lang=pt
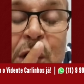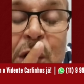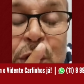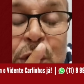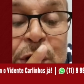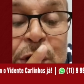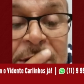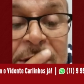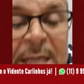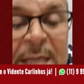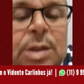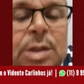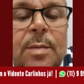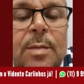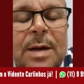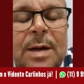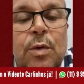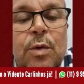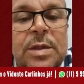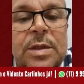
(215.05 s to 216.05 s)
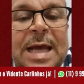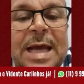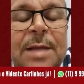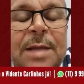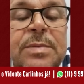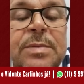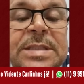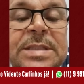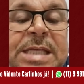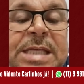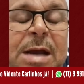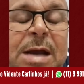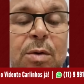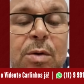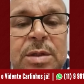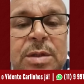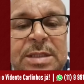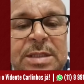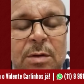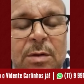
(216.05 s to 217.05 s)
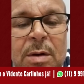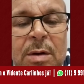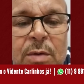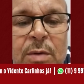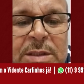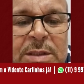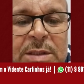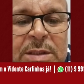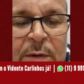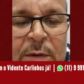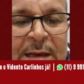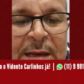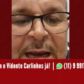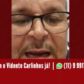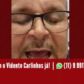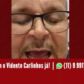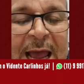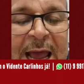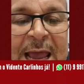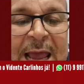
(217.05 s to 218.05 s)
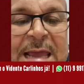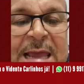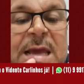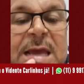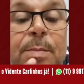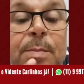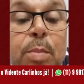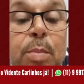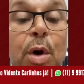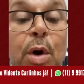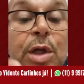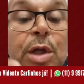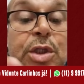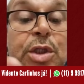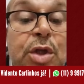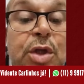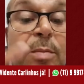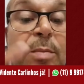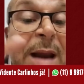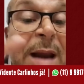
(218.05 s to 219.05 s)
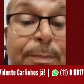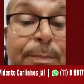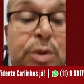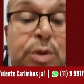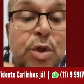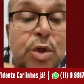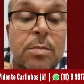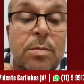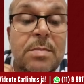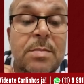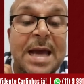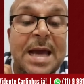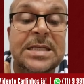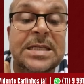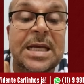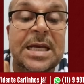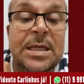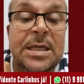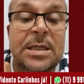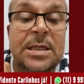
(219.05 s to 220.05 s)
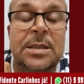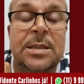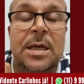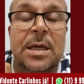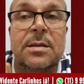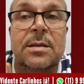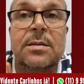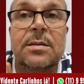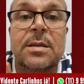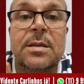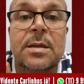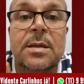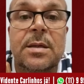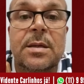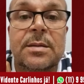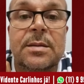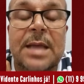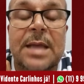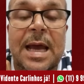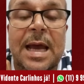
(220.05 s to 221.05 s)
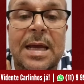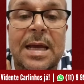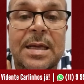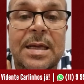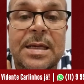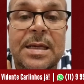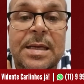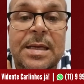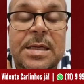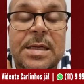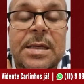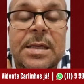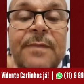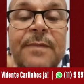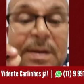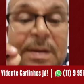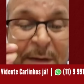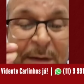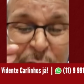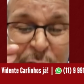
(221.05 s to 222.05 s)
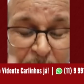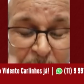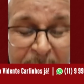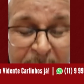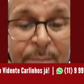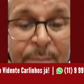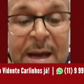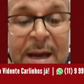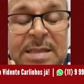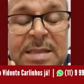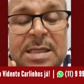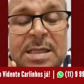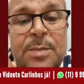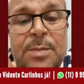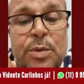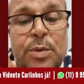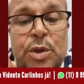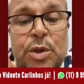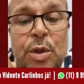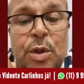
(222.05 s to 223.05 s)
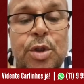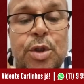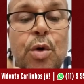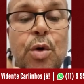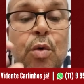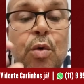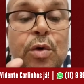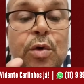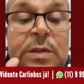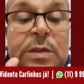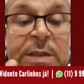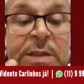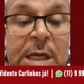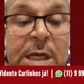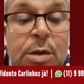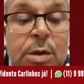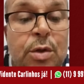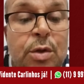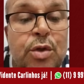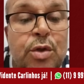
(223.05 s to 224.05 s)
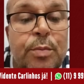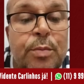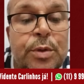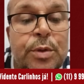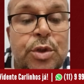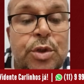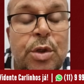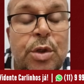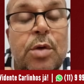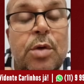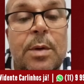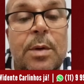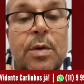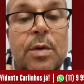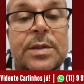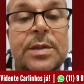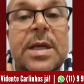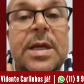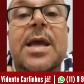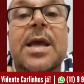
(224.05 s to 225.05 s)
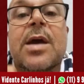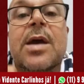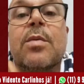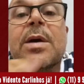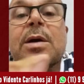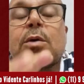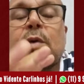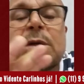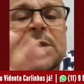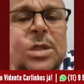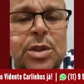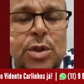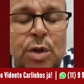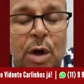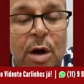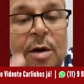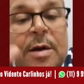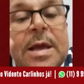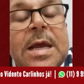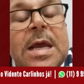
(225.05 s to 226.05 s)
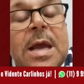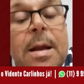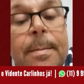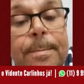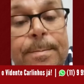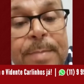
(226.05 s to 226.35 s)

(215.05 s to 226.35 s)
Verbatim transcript: Então, o senhor tem que tomar cuidado. Se acontecer alguma coisa com ele lá, pode sobrar para o senhor mais ainda, tá? Vai, vai sobrar mais ainda para o senhor. Então, o conselho que eu dou para o senhor é uma coisa, é uma coisa só.